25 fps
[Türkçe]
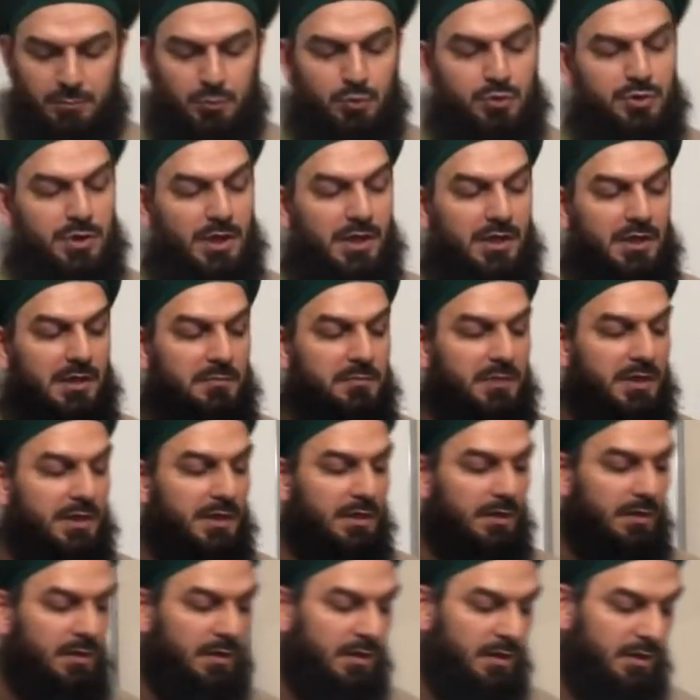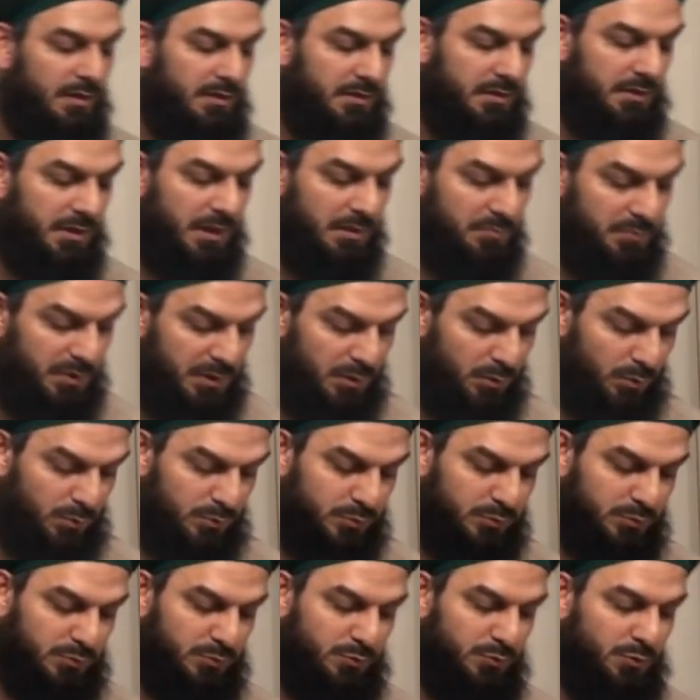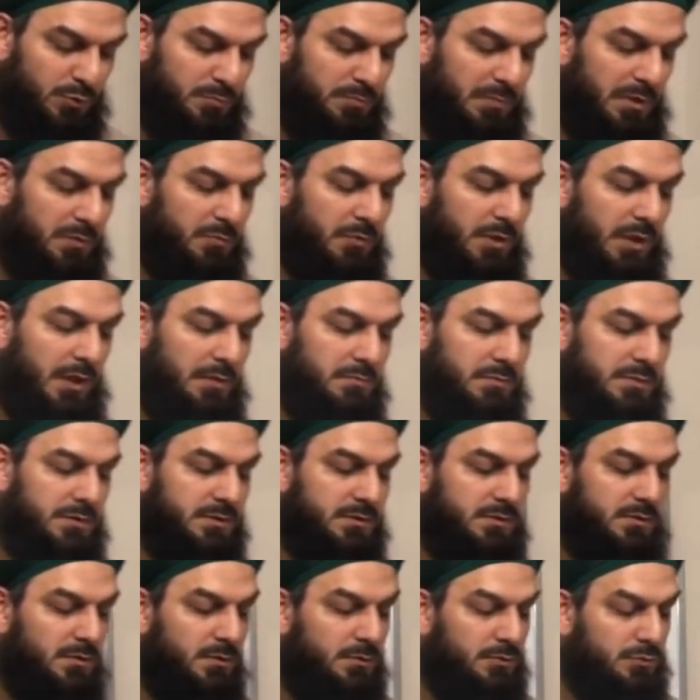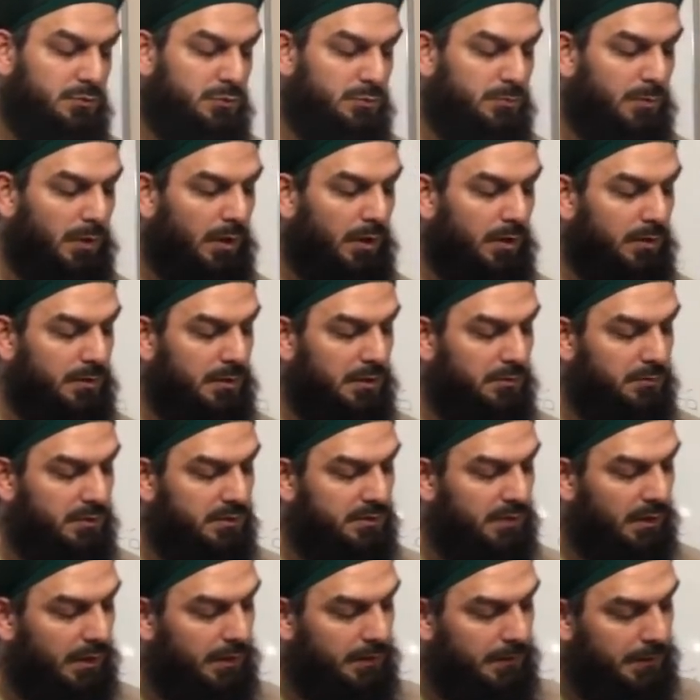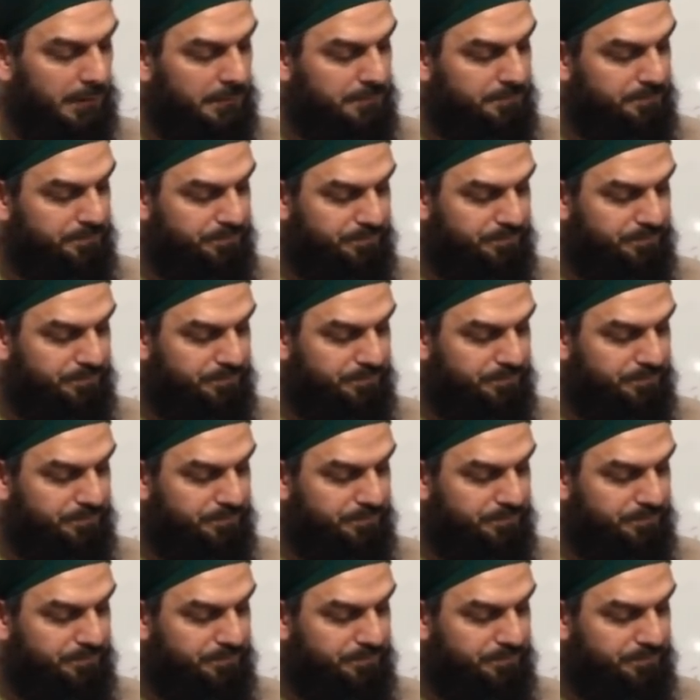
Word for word: Mükerreme'ye yemin olsun diyor Mevlamız Subhanahu ve Teala.